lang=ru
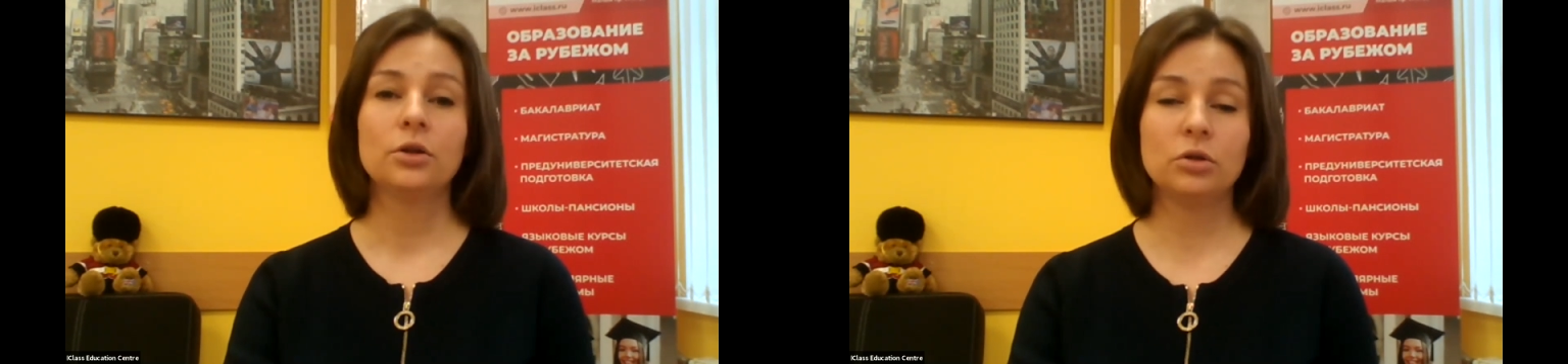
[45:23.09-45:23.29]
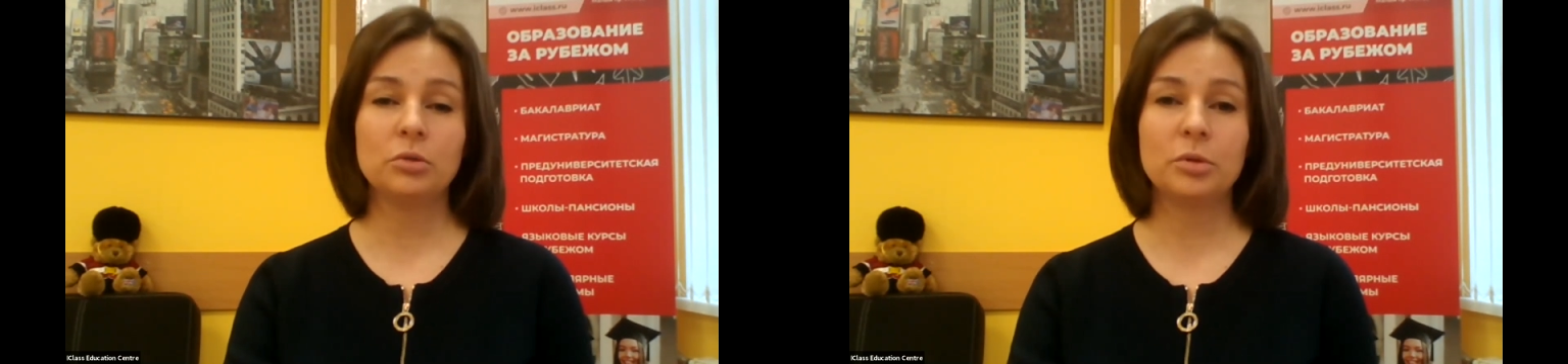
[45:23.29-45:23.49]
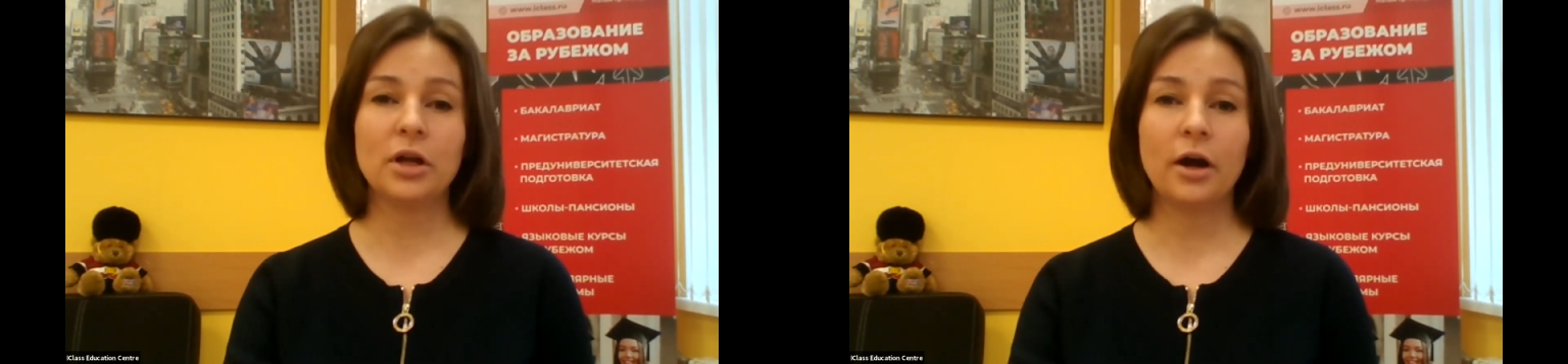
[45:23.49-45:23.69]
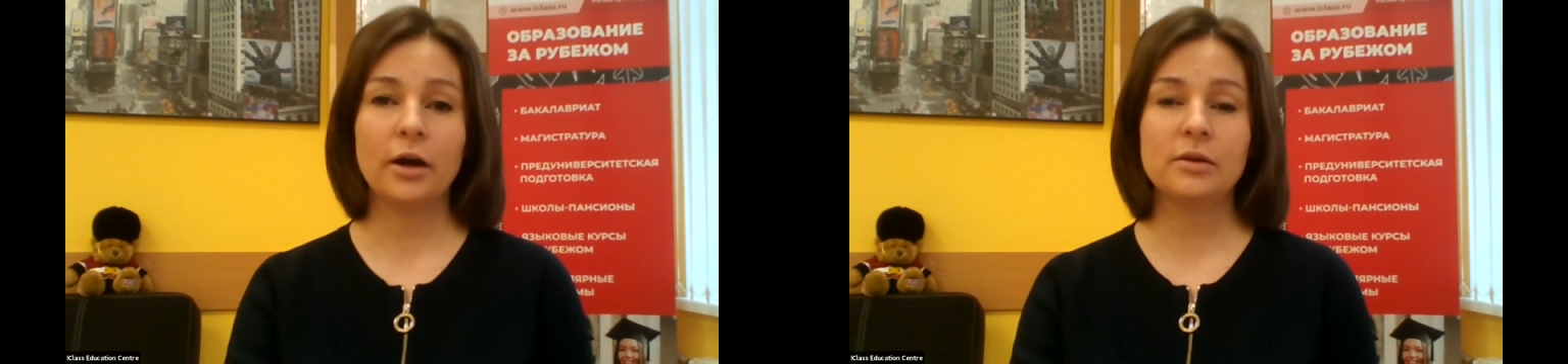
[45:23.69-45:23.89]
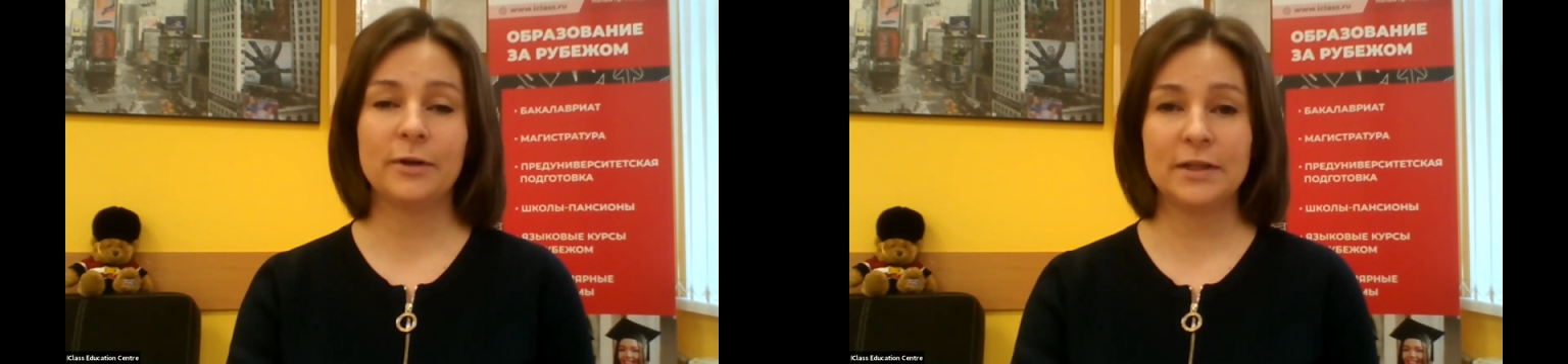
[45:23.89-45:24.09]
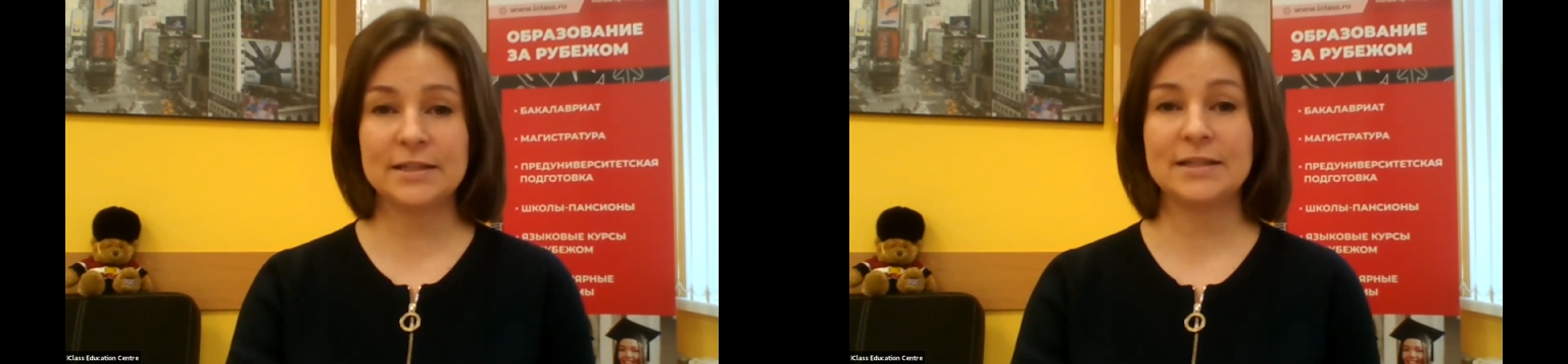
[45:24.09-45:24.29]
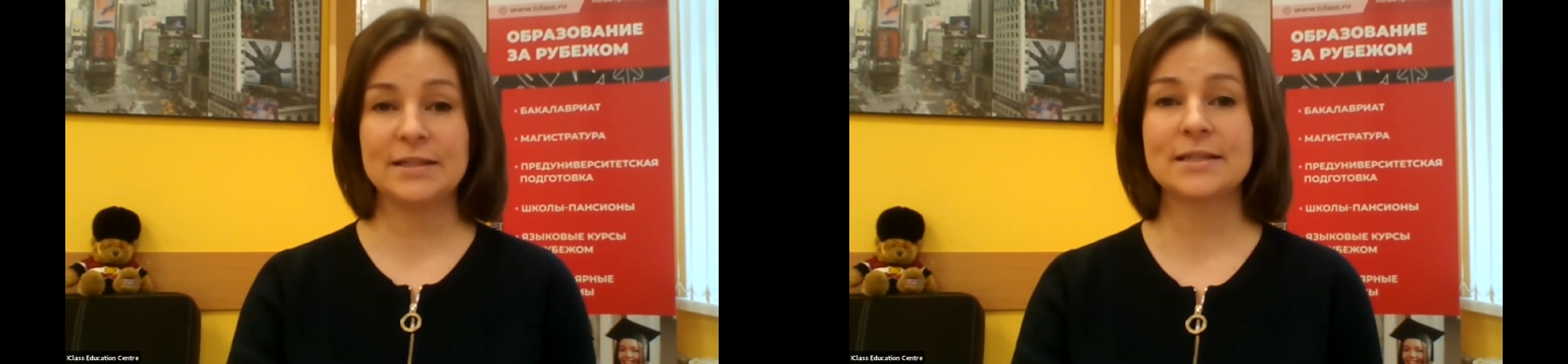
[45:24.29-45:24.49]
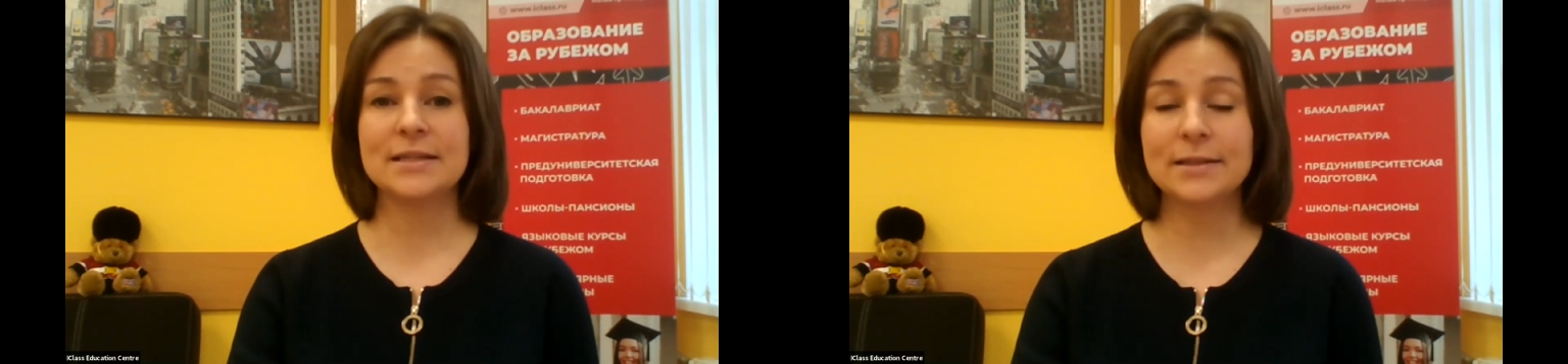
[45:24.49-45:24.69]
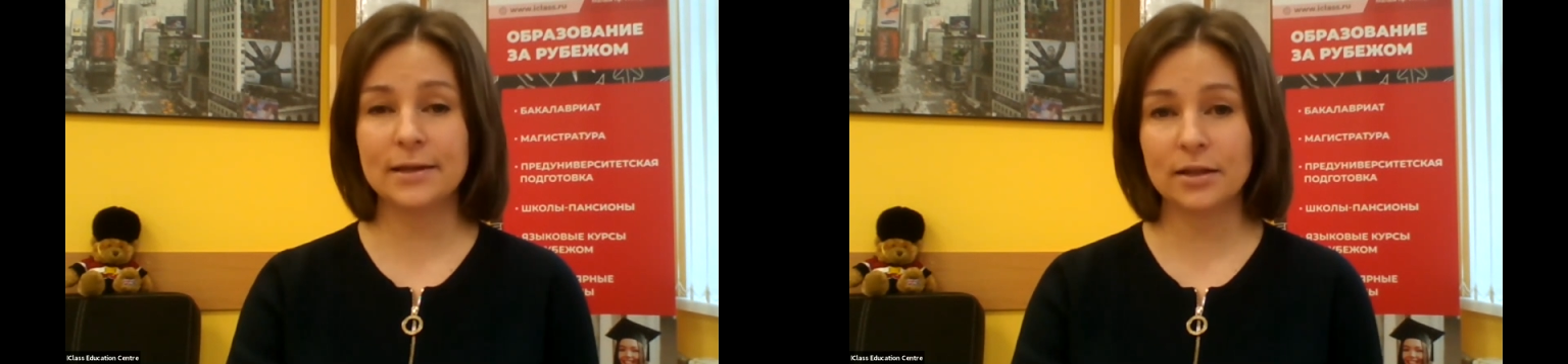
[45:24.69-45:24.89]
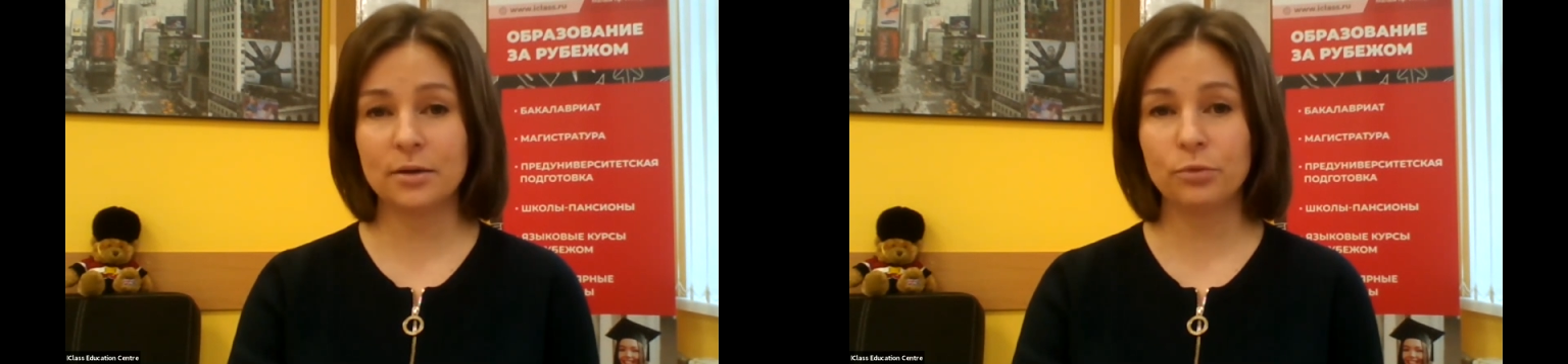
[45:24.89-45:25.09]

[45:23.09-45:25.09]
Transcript: но и предлагает дополнительные скидки на